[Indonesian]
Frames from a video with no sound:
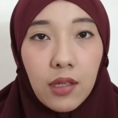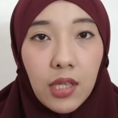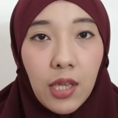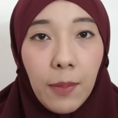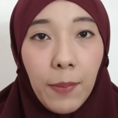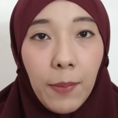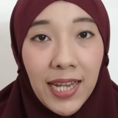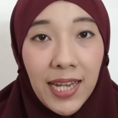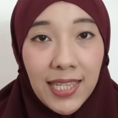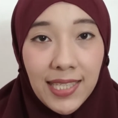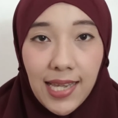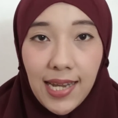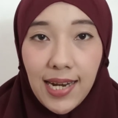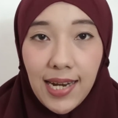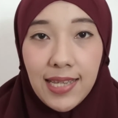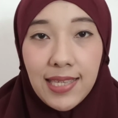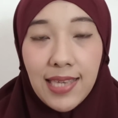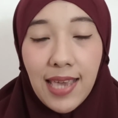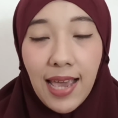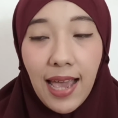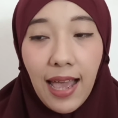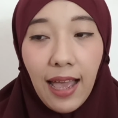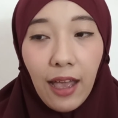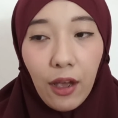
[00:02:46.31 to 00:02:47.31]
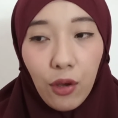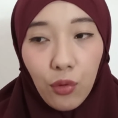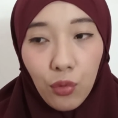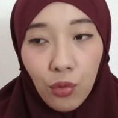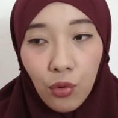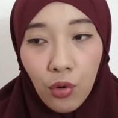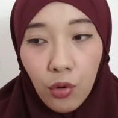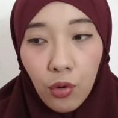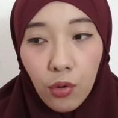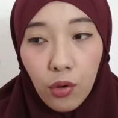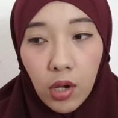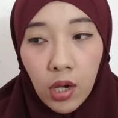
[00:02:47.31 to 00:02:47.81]
Gimana caranya
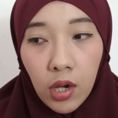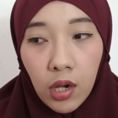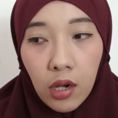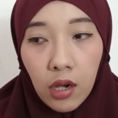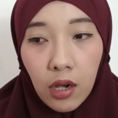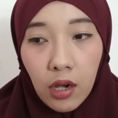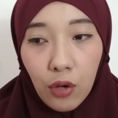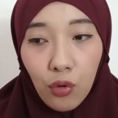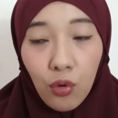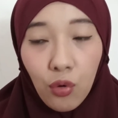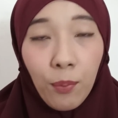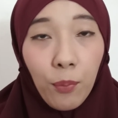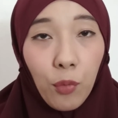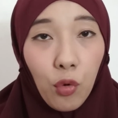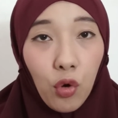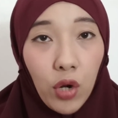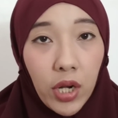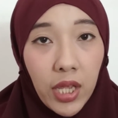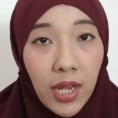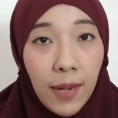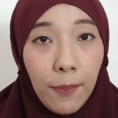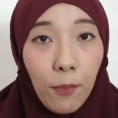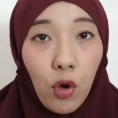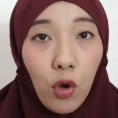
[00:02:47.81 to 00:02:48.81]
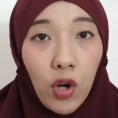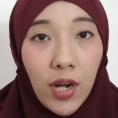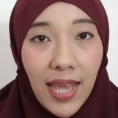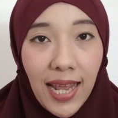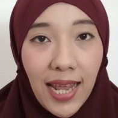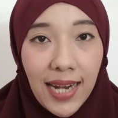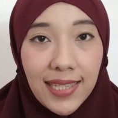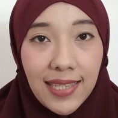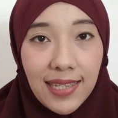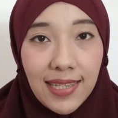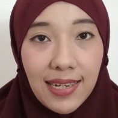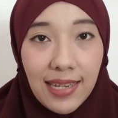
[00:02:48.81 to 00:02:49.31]
aku e, ngumpulin
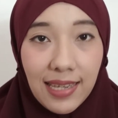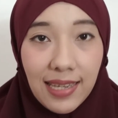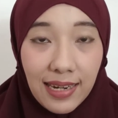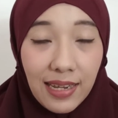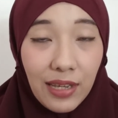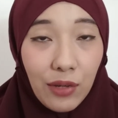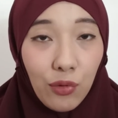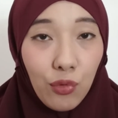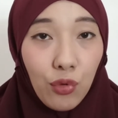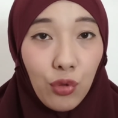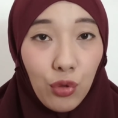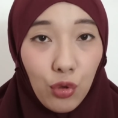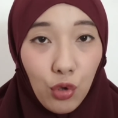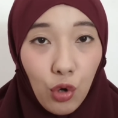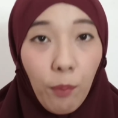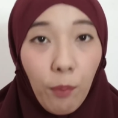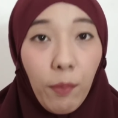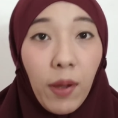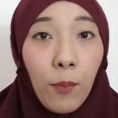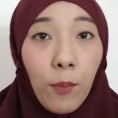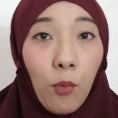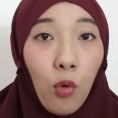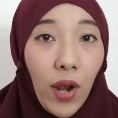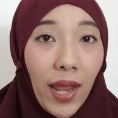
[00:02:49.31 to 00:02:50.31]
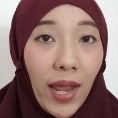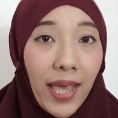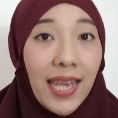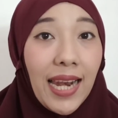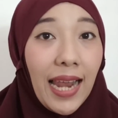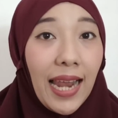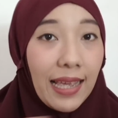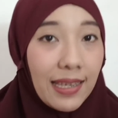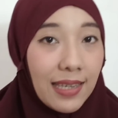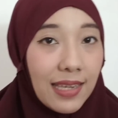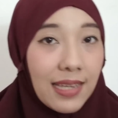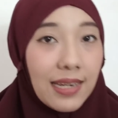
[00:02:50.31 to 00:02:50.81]
modal sendiri untuk memulai
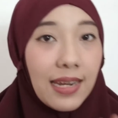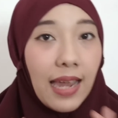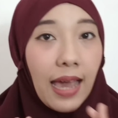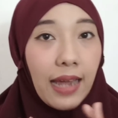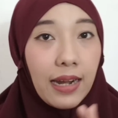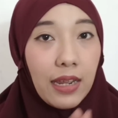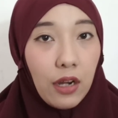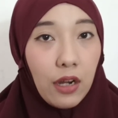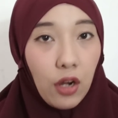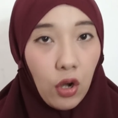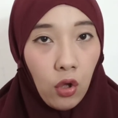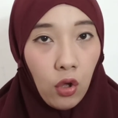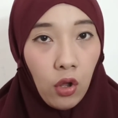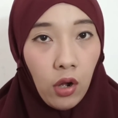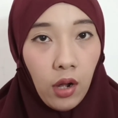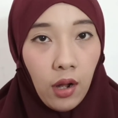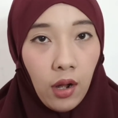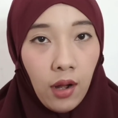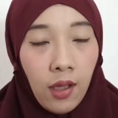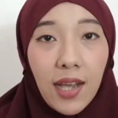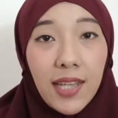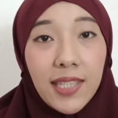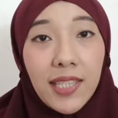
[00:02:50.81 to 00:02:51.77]
lagi dari nol.